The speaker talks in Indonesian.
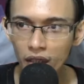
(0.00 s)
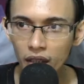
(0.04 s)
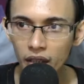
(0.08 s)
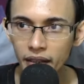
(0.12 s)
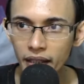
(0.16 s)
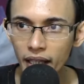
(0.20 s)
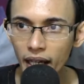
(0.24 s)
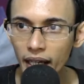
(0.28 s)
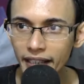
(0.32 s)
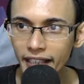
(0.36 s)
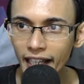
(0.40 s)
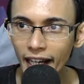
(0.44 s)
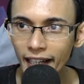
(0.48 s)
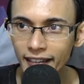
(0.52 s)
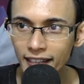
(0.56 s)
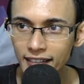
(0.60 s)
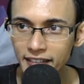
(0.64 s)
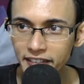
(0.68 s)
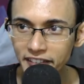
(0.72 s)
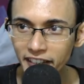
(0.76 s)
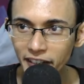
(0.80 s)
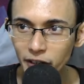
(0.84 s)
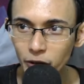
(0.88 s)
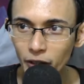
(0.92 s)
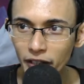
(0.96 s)
Nah, di
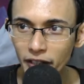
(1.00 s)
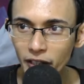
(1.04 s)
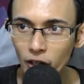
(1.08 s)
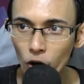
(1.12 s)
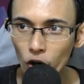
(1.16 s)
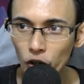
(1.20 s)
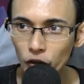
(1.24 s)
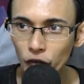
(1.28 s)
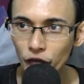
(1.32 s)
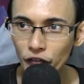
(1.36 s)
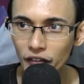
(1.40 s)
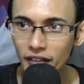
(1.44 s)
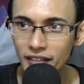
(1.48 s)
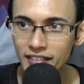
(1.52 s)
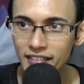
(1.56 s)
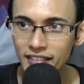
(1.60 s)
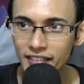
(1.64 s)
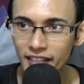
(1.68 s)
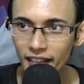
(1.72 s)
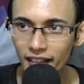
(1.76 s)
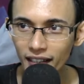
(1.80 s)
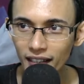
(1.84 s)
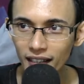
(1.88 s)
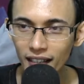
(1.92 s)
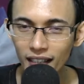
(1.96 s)
atasnya itu ada outfit
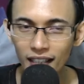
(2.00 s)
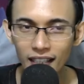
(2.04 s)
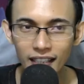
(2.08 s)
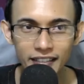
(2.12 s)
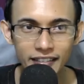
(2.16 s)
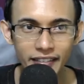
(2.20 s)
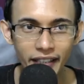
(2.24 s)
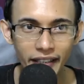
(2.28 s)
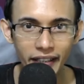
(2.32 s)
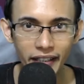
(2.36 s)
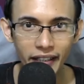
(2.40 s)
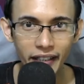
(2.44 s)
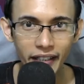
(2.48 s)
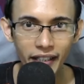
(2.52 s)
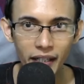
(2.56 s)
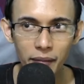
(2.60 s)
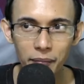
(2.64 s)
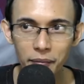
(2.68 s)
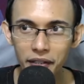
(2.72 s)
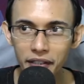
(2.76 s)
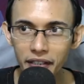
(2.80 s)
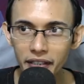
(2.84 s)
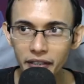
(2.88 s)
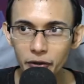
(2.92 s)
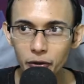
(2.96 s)
sale. Jadi di
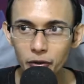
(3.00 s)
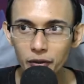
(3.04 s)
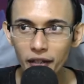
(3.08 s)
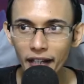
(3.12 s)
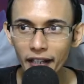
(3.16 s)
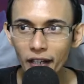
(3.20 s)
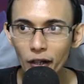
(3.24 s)
game ini juga ada